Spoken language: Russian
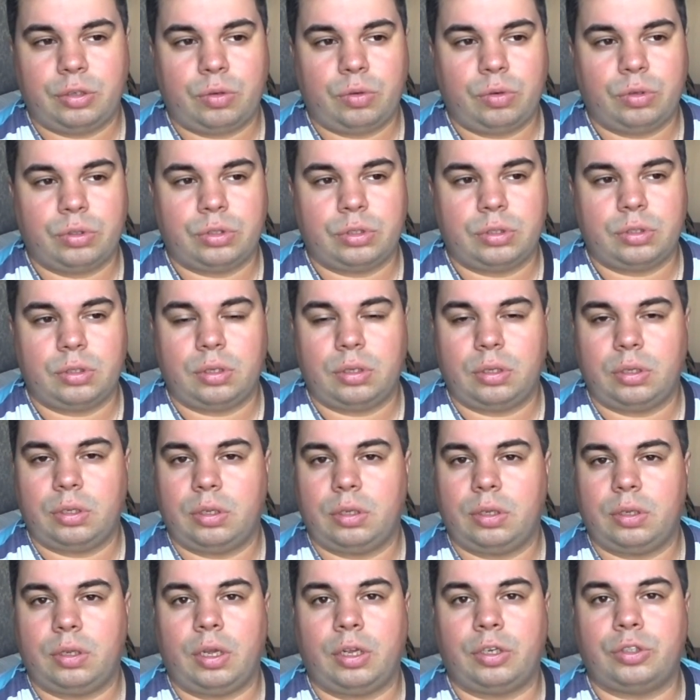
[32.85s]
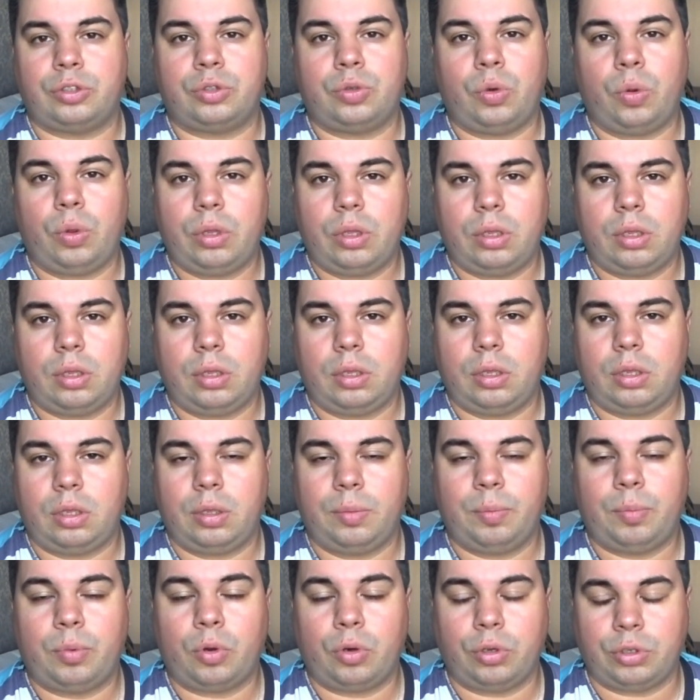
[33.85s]
кожные ожоги и
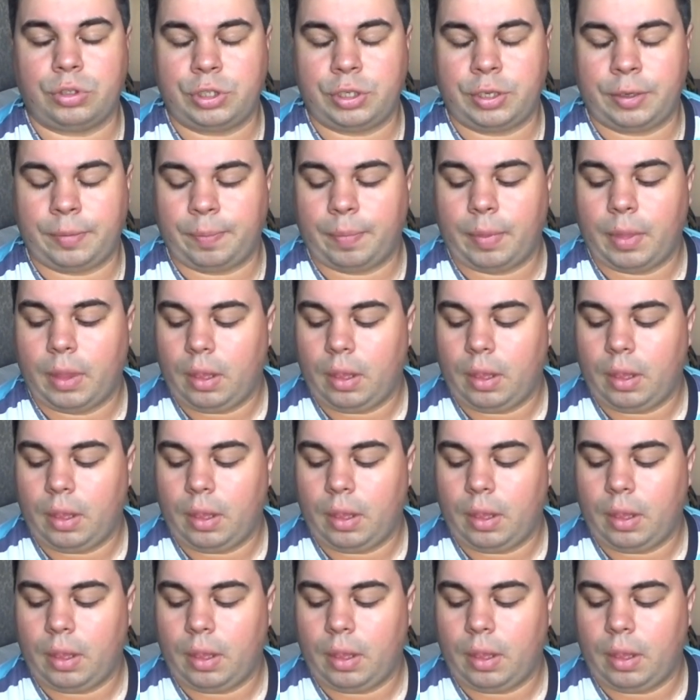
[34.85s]
прочее.